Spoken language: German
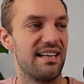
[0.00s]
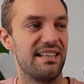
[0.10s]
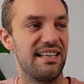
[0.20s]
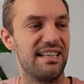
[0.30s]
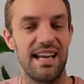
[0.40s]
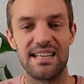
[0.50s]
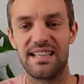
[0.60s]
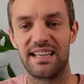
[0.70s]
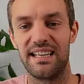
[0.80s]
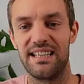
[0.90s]
den
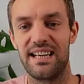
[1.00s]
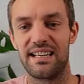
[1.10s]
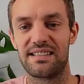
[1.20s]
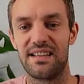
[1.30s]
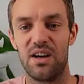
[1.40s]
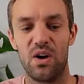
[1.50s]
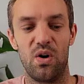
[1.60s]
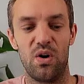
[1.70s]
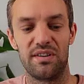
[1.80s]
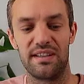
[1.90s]
Nasdaq-Index
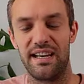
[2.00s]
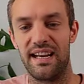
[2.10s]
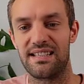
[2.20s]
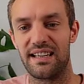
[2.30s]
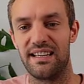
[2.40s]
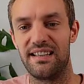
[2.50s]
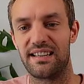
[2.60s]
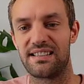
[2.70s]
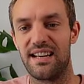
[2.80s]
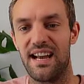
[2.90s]
und der Nasdaq-Index